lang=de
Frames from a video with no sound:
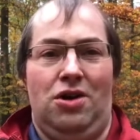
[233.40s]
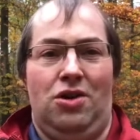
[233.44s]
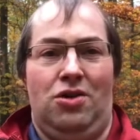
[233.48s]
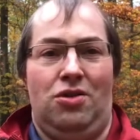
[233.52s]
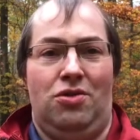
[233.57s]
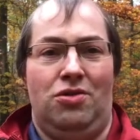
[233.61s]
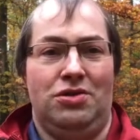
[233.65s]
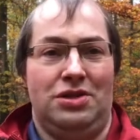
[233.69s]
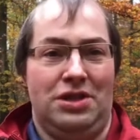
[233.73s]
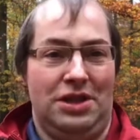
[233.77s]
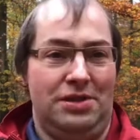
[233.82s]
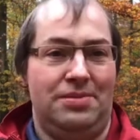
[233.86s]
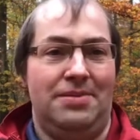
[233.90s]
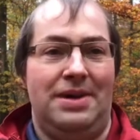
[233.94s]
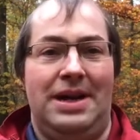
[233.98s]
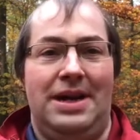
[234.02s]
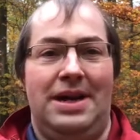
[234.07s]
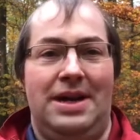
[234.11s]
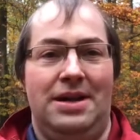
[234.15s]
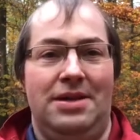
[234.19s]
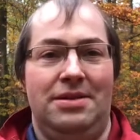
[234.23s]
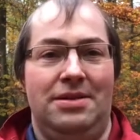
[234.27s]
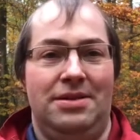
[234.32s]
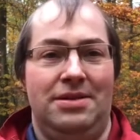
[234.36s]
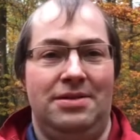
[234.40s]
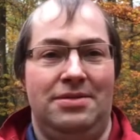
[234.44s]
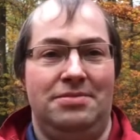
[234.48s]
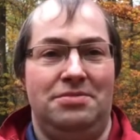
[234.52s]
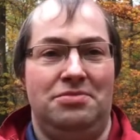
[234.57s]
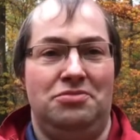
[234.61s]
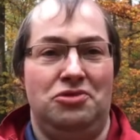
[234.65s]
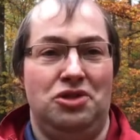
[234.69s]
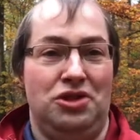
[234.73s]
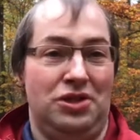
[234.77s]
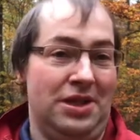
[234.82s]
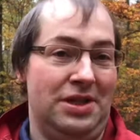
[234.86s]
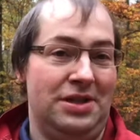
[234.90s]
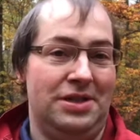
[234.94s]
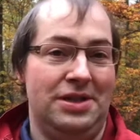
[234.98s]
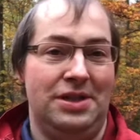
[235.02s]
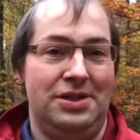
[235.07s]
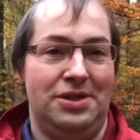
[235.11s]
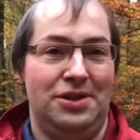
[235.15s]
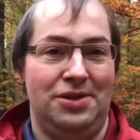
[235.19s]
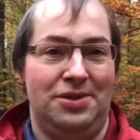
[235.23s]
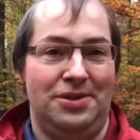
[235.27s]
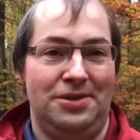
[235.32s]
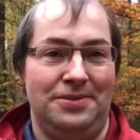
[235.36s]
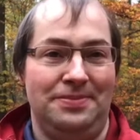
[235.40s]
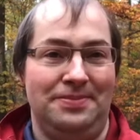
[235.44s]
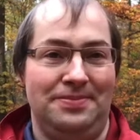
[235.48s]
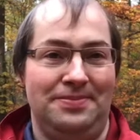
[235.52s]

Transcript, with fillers: Und das war eine Sensation.